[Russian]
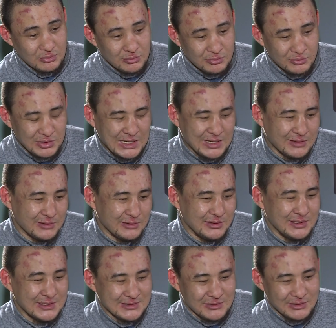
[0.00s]
Ну, я
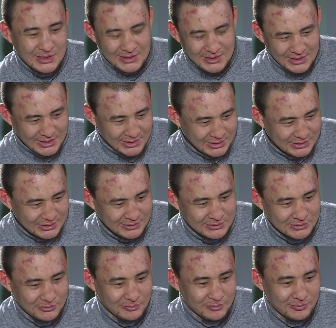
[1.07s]
не, это, конечно,
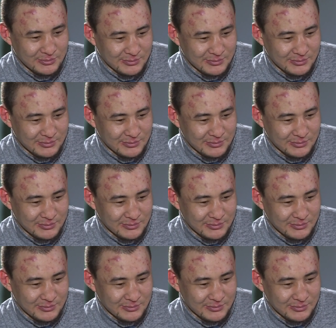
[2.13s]
все